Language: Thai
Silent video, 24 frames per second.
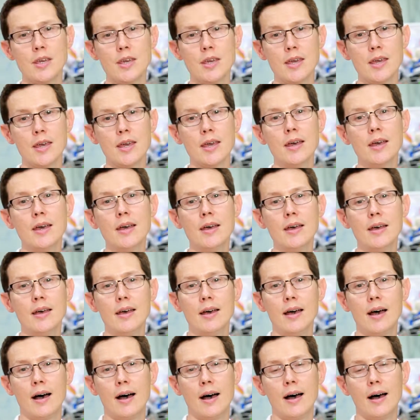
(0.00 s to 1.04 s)
ยี
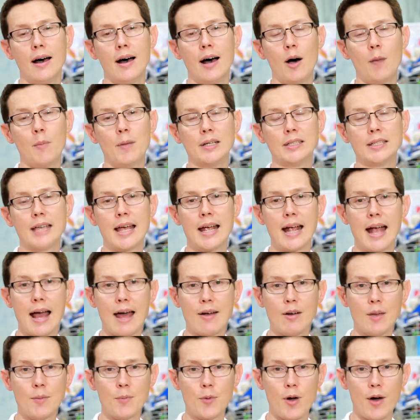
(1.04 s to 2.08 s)
เอามาใช้งาน
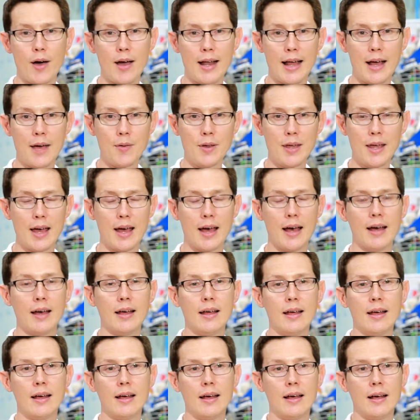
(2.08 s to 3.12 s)
เรียบร้อยแล้วเนี่ย
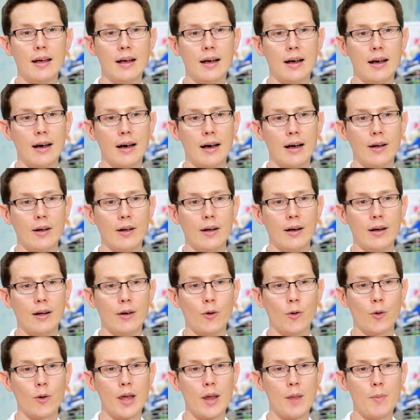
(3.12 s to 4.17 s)

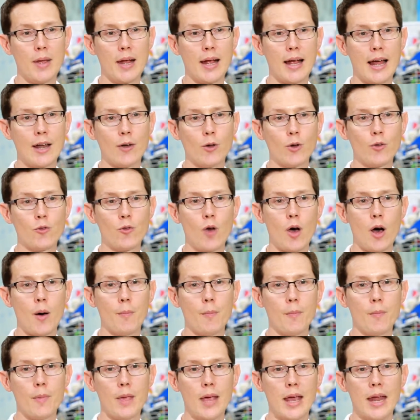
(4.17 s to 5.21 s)
โรงเรียนมีการทดสอบ
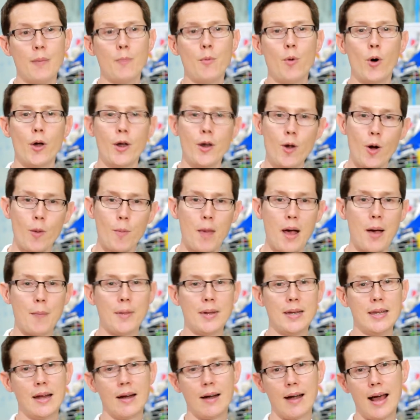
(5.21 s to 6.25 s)
เห็นผลออกมา
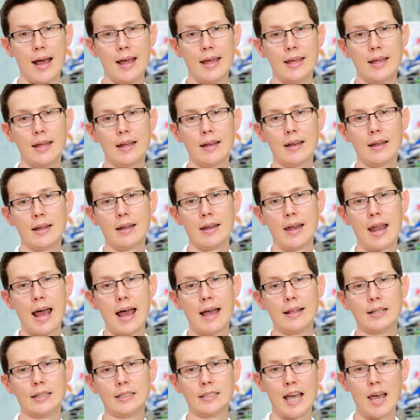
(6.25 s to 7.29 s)
เป็นอย่างไรน่า
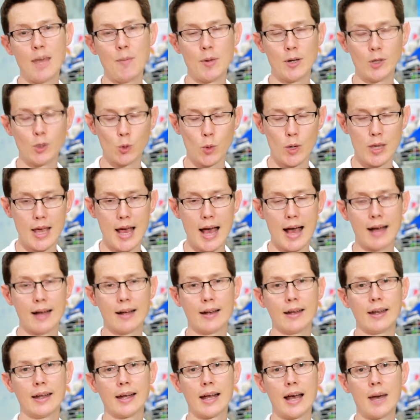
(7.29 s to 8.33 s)
จะใช้เป็นตัวอย่าง
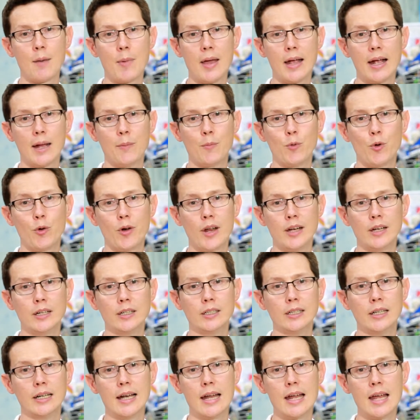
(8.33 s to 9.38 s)
นะครับให้กับโรงเรียน
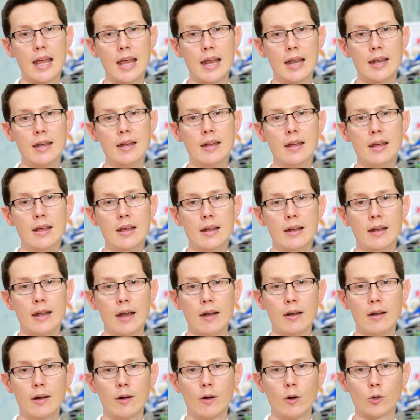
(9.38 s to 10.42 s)
อื่นๆ ให้เห็นใน
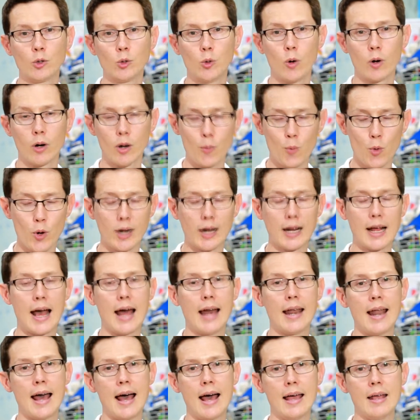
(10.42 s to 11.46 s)
เรื่องของตัวกระบวนกา
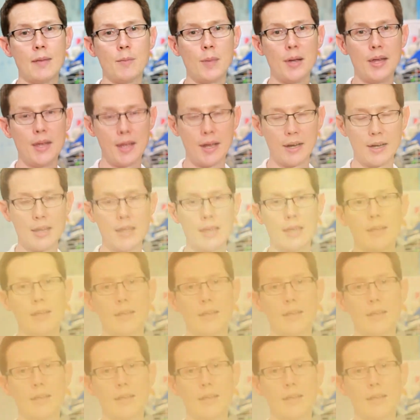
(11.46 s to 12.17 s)
รได้เป็นอย่างดี